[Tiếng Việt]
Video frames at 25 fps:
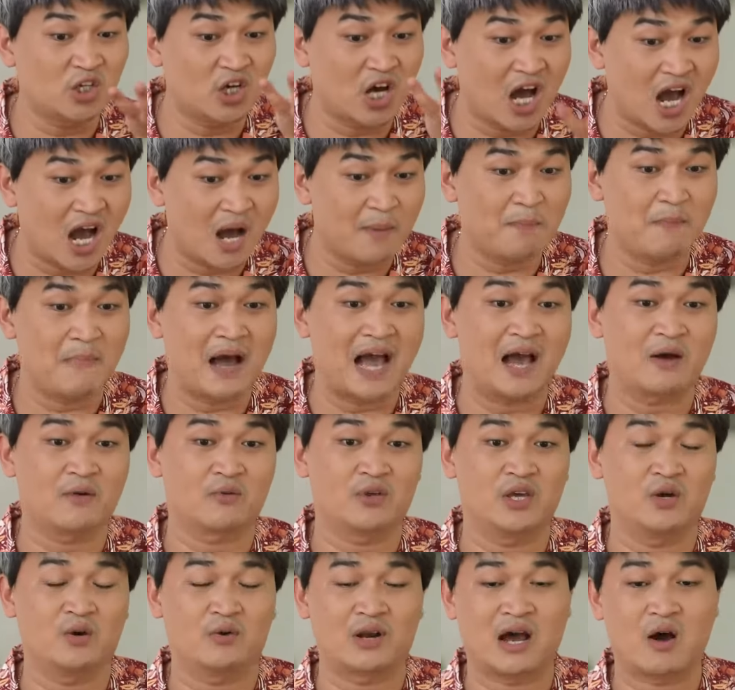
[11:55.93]
cớp bao
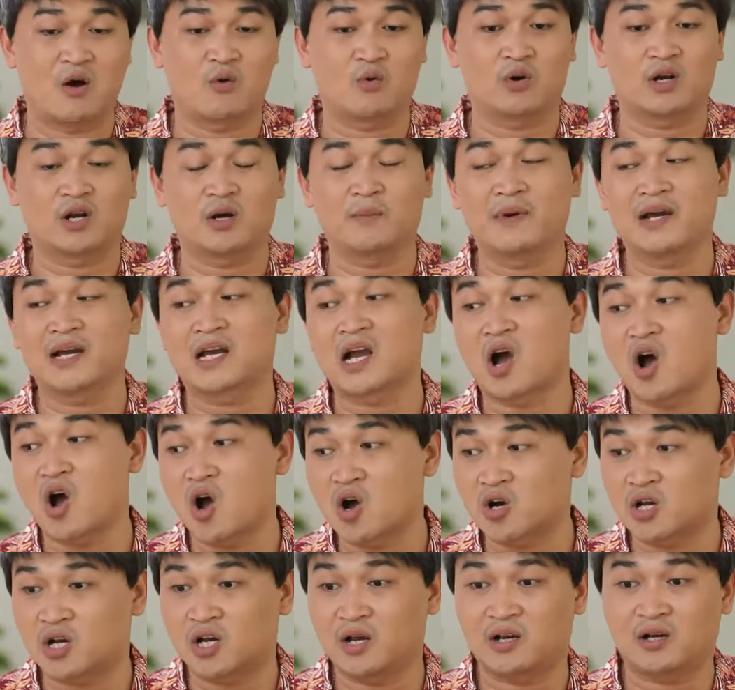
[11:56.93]
nhiêu lâu rồi nó mới
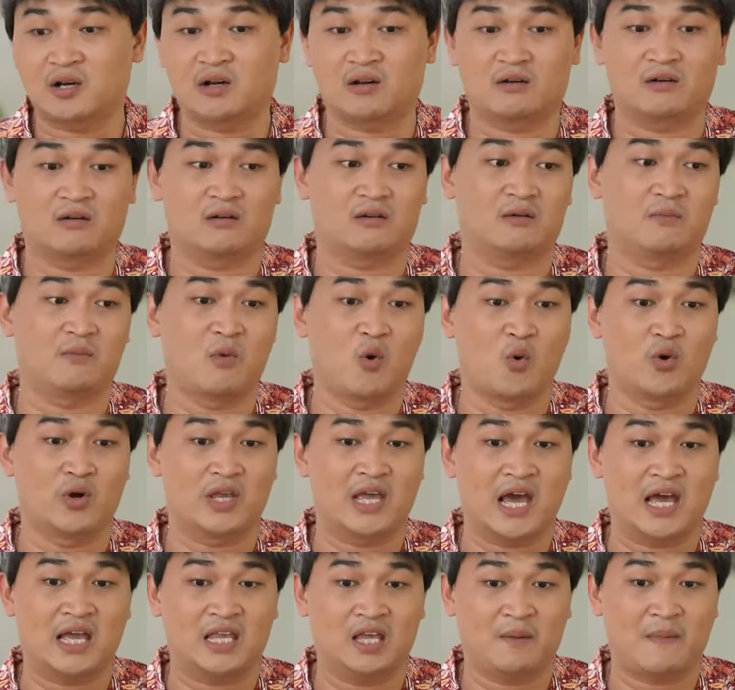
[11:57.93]
có rồi nó nó nó, nó mua
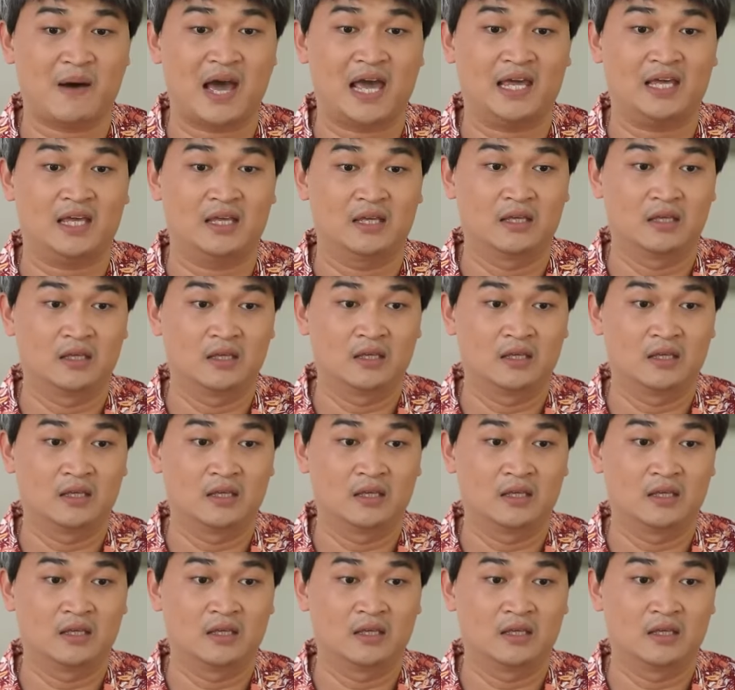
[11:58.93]
về cho mày